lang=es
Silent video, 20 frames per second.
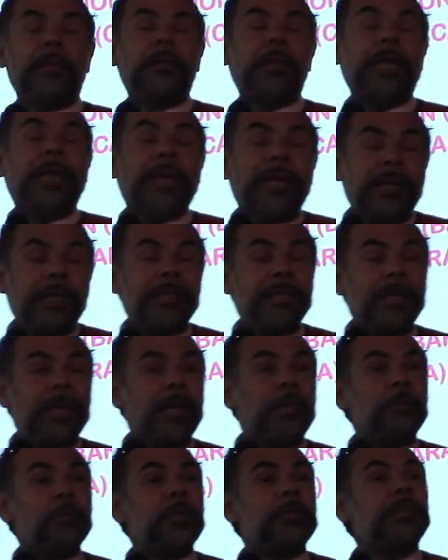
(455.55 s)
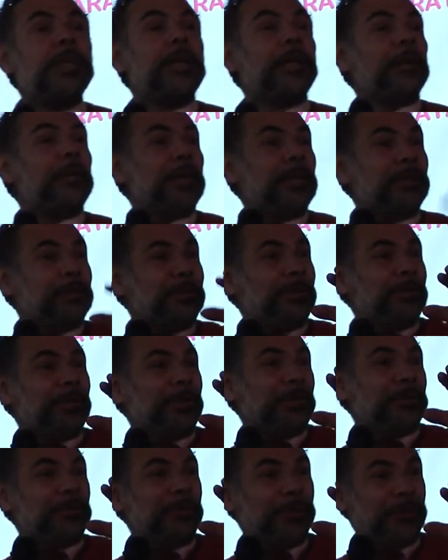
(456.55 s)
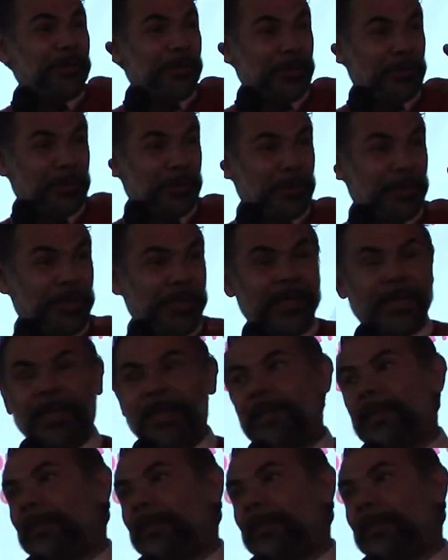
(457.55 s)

en general no está arriba de todo el resultado de búsqueda.